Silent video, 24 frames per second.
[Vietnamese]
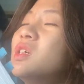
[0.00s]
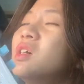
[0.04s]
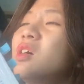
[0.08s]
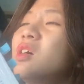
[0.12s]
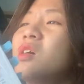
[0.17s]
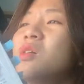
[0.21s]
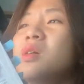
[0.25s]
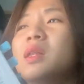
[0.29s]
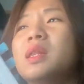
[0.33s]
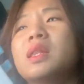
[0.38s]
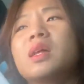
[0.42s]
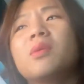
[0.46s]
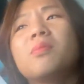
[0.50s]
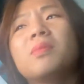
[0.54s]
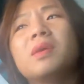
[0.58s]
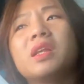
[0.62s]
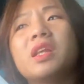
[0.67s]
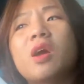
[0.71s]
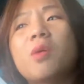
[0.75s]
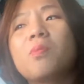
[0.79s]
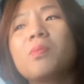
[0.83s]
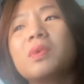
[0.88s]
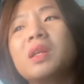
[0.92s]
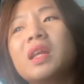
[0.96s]
không phải sao mình
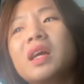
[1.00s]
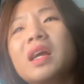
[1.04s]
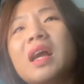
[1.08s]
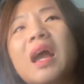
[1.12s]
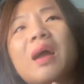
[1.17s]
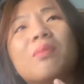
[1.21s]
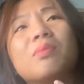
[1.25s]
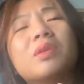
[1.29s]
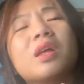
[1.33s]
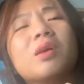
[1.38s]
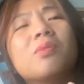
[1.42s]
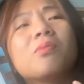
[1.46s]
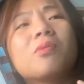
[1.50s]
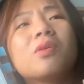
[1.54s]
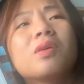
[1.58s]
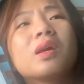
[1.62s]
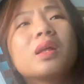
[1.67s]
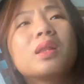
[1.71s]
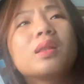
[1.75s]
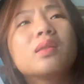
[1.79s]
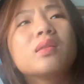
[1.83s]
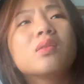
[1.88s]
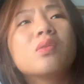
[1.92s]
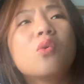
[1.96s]
đọc mình đã cảm thấy một
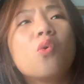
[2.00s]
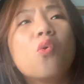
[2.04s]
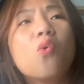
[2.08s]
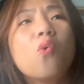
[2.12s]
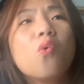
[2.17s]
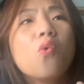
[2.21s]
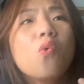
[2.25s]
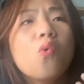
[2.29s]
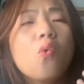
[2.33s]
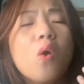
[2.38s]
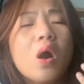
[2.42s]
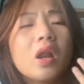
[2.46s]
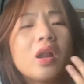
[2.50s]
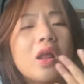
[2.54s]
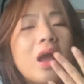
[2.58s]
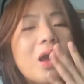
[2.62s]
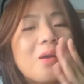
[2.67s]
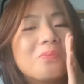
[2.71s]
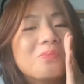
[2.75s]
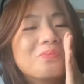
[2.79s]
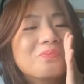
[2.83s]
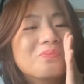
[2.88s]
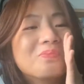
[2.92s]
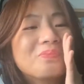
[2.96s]
cái sự u ắt
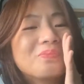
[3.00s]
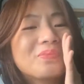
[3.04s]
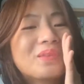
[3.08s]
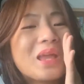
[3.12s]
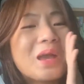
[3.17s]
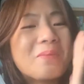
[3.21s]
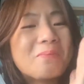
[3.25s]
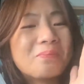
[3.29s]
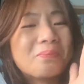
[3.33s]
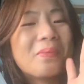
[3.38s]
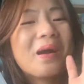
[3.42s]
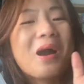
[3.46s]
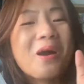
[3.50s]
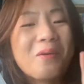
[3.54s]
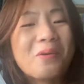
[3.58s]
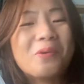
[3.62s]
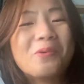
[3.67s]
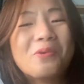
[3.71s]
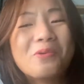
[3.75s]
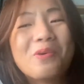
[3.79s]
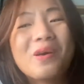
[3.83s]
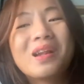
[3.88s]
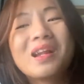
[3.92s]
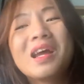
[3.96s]
nhỉ yeah, dạ, khỏi
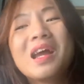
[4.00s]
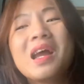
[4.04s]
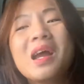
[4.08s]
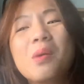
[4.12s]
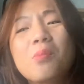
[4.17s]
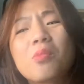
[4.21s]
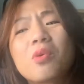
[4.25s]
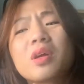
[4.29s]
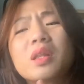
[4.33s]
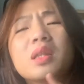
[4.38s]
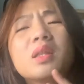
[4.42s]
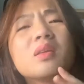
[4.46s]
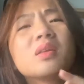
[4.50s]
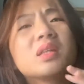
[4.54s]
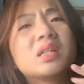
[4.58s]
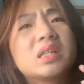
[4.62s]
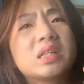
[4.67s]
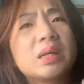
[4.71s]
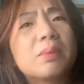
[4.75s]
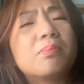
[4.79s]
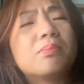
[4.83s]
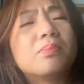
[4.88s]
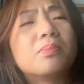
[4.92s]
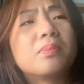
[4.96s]
uất một cái sự
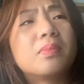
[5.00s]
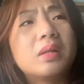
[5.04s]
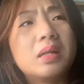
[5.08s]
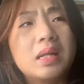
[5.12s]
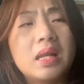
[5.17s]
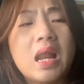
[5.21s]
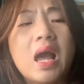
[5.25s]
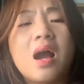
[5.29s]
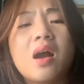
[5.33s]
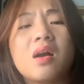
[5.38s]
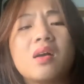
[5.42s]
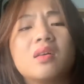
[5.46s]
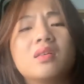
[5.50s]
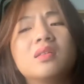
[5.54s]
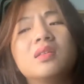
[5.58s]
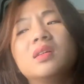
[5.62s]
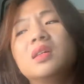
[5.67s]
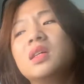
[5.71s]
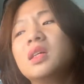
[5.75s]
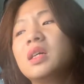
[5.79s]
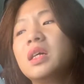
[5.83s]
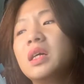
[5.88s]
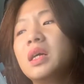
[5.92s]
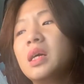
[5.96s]
trầm lắng
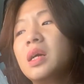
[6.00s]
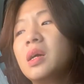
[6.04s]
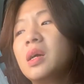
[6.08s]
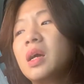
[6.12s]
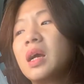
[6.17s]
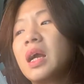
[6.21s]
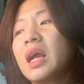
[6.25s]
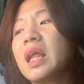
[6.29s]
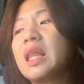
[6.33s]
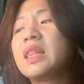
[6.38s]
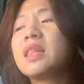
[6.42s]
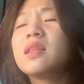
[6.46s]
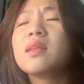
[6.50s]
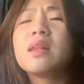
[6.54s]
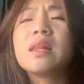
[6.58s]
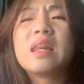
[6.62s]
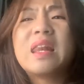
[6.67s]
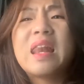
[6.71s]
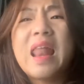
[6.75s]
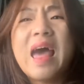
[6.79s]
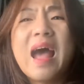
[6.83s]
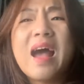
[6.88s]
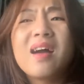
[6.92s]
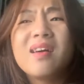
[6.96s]
cái sự
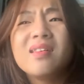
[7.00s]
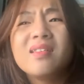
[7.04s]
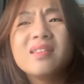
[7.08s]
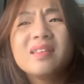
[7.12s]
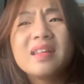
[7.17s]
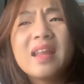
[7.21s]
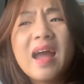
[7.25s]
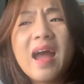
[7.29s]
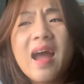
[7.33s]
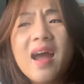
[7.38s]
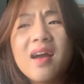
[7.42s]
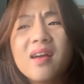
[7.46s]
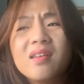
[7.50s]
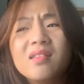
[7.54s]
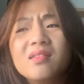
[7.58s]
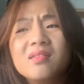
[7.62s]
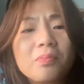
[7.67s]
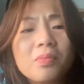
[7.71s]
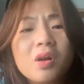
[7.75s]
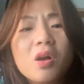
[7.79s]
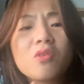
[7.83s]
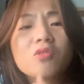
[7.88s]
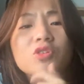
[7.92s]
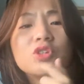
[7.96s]
lãng đãng
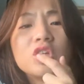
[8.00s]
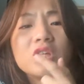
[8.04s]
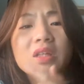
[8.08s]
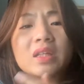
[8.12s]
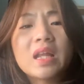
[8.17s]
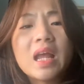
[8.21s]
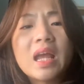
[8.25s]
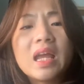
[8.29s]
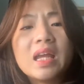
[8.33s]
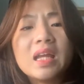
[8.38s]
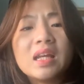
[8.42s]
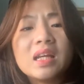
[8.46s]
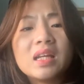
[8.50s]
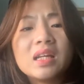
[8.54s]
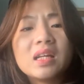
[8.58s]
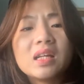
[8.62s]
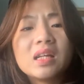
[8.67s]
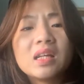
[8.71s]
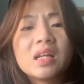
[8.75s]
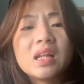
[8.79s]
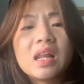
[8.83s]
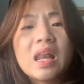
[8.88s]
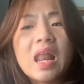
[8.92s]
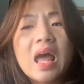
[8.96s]
câu chuyện này
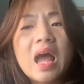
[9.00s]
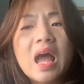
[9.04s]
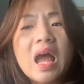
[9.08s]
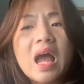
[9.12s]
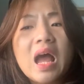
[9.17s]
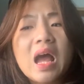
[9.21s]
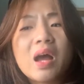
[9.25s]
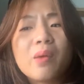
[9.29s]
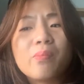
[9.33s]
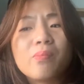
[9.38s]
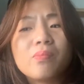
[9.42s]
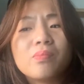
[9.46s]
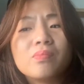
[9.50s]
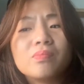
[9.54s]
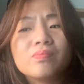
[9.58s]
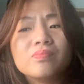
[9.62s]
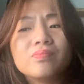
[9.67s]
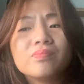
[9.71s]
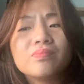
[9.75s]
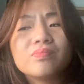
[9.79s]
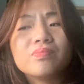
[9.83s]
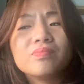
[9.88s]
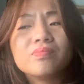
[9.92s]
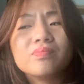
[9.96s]
là
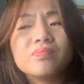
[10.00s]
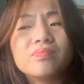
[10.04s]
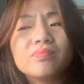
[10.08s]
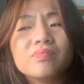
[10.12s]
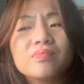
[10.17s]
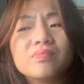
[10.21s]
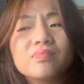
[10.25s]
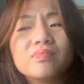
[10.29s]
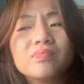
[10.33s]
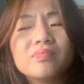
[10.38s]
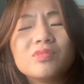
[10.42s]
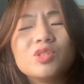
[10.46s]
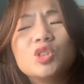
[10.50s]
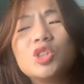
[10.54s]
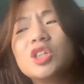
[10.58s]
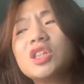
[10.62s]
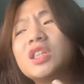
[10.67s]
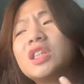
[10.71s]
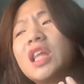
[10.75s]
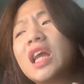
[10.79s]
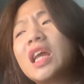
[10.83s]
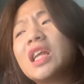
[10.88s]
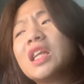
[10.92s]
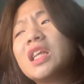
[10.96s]
chuyện
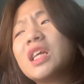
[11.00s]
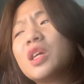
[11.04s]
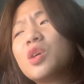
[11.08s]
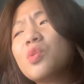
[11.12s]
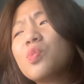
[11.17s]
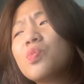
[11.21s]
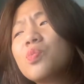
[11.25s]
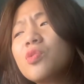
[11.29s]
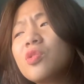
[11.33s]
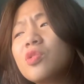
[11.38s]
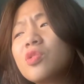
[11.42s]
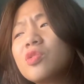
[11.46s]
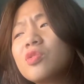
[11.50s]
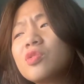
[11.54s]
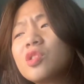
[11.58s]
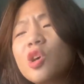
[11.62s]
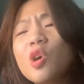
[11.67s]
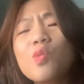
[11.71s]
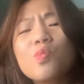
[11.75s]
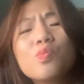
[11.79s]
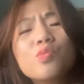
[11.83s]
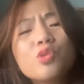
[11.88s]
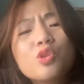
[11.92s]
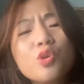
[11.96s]
tình thì cũng
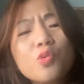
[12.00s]
không